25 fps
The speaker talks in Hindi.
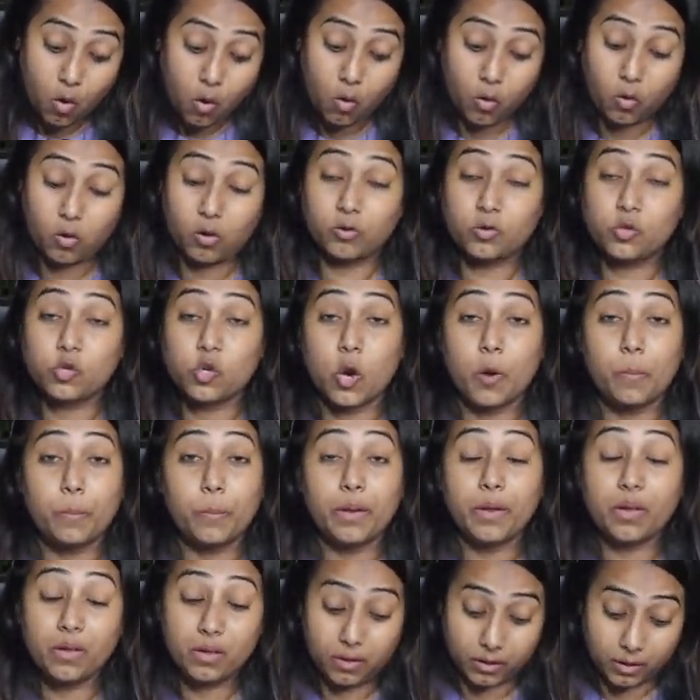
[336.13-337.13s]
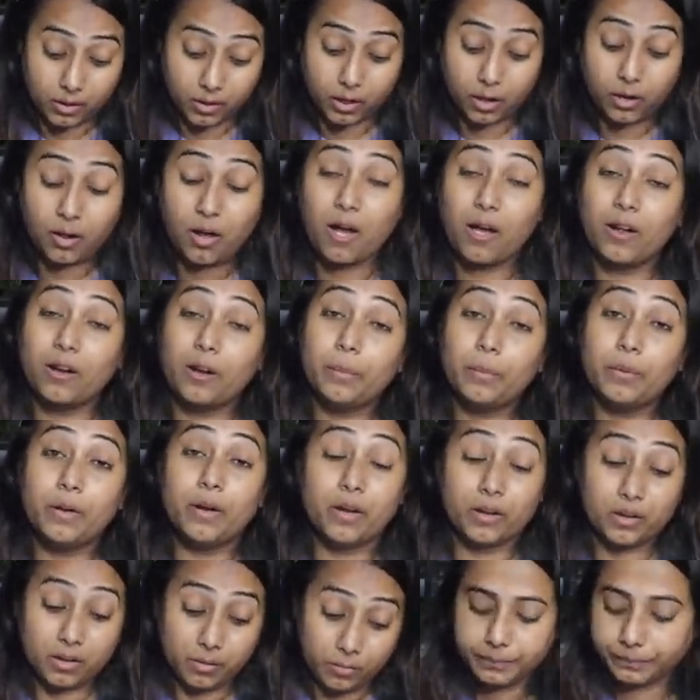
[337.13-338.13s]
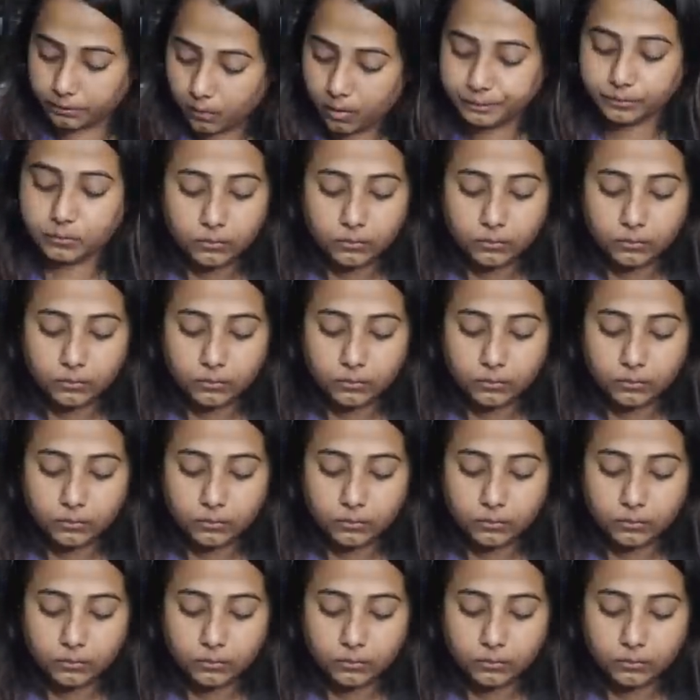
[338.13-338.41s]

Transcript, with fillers: और चॉपिंग करके खाना बना के मेरे को